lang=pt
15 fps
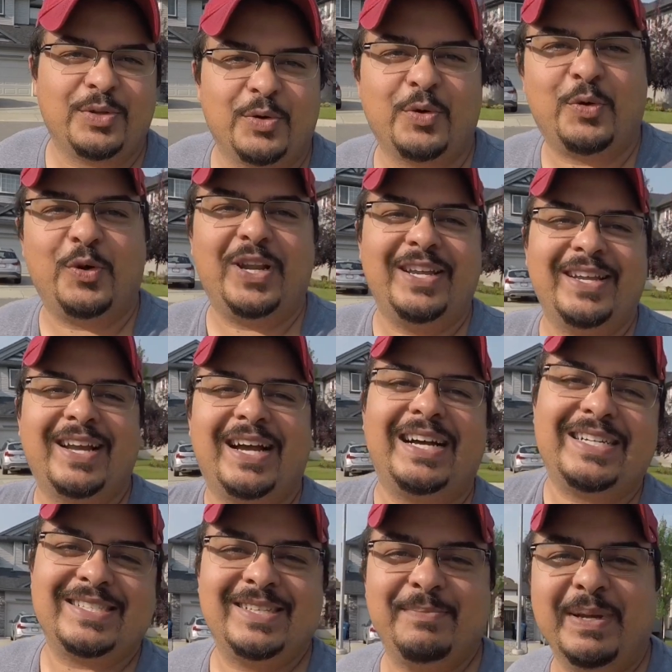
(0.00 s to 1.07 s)
tocou lá em
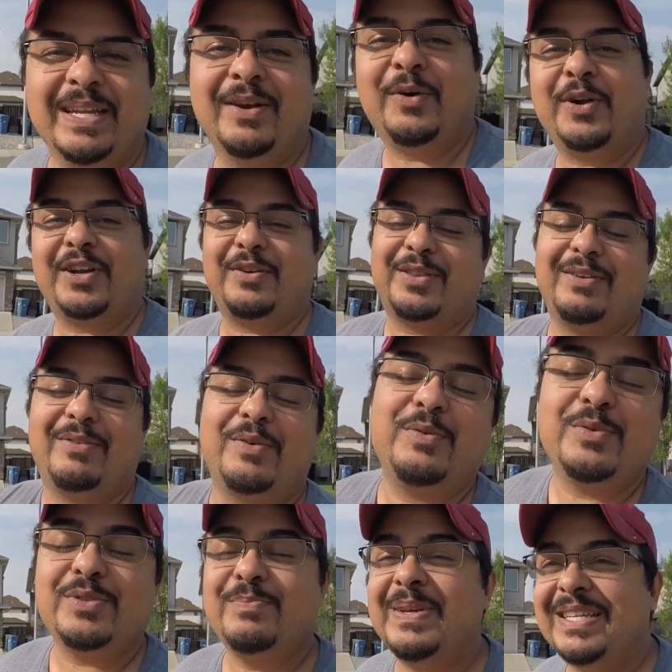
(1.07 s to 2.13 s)
casa bem na hora que eu tava
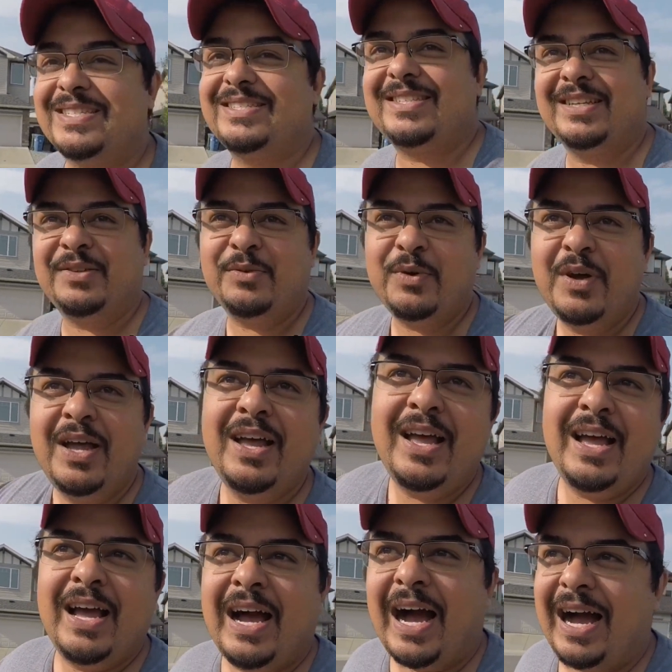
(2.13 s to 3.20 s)
começando
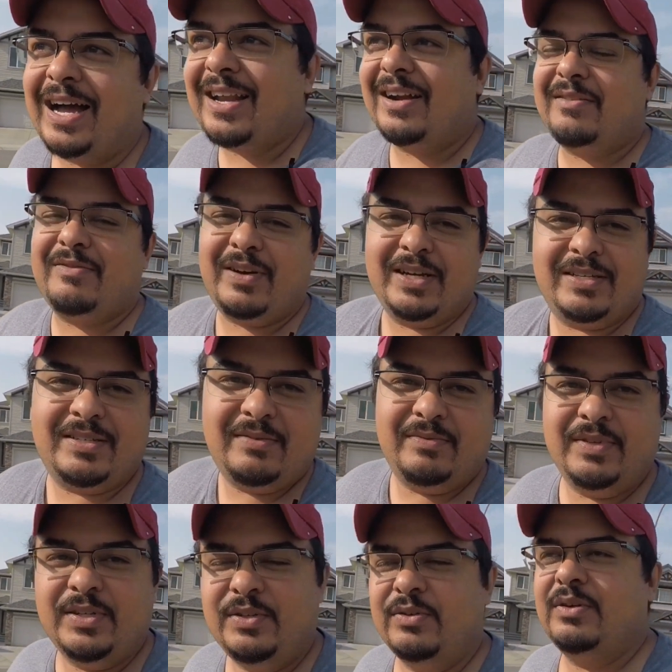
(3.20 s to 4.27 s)
a gravar esse
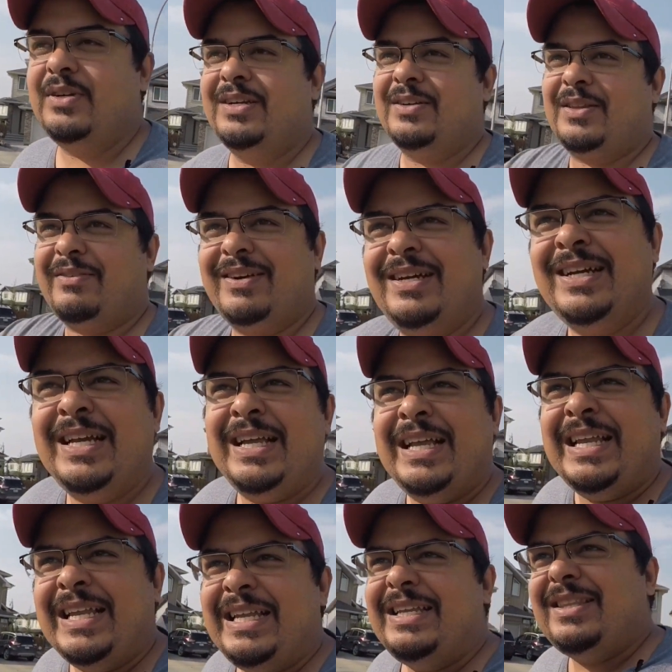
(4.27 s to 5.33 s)
vídeo. Eu tava
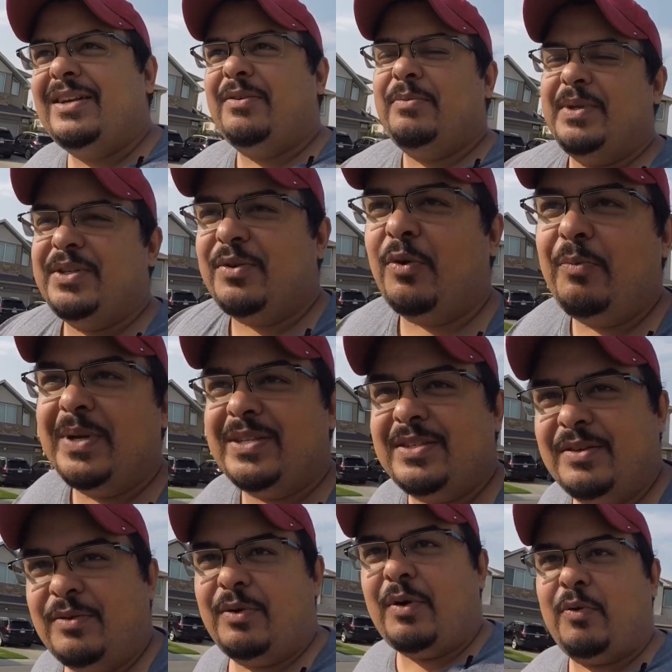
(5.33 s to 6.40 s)
literalmente
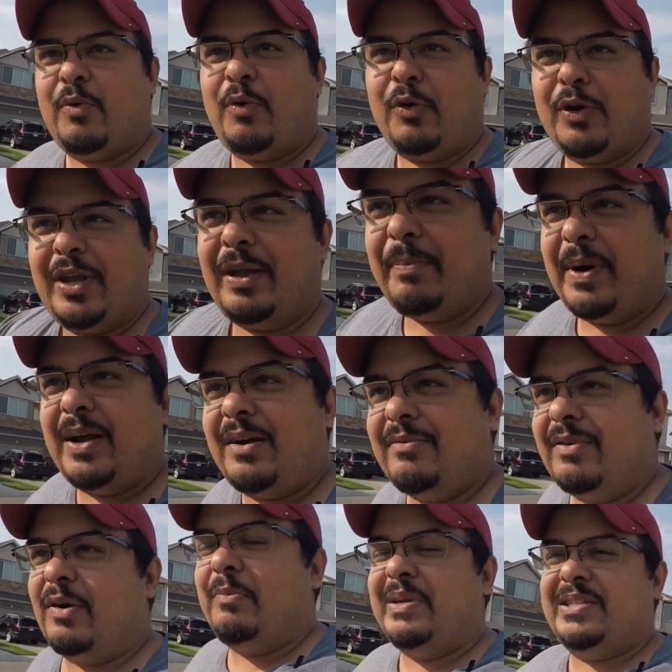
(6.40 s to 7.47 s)
começando. Eu, eu coloquei pra
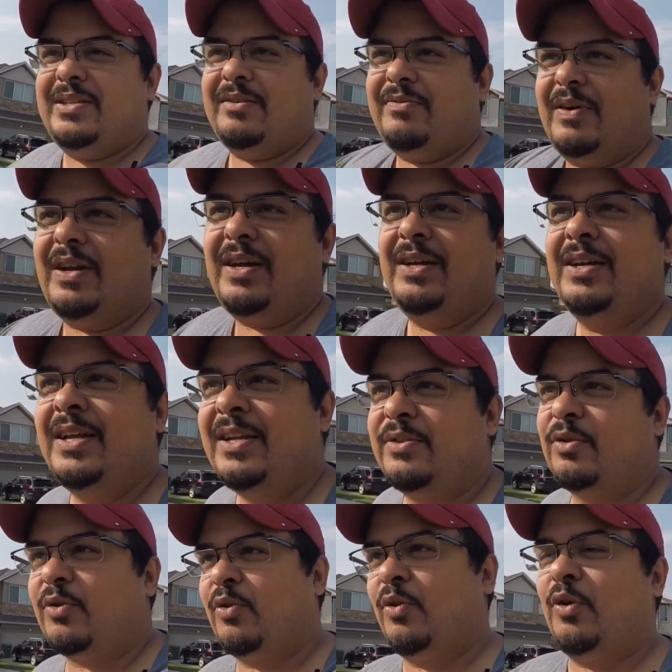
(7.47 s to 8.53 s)
gravar, comecei a falar, ele
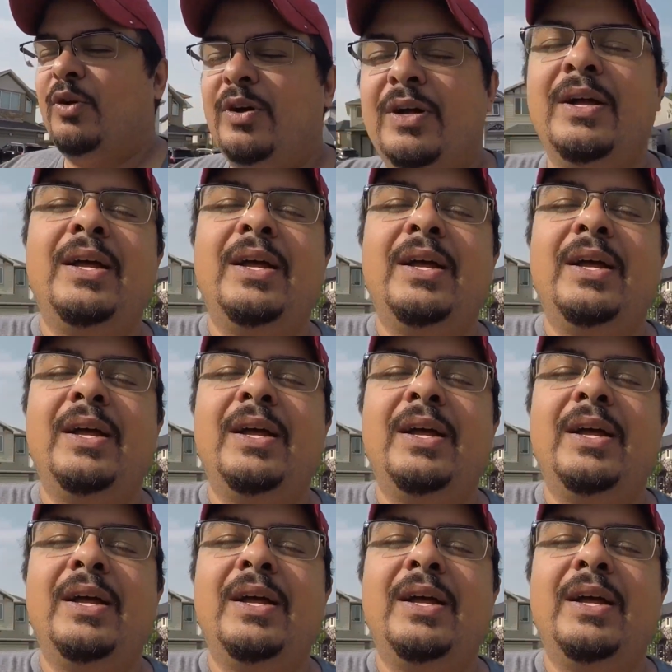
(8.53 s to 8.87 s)
tocou.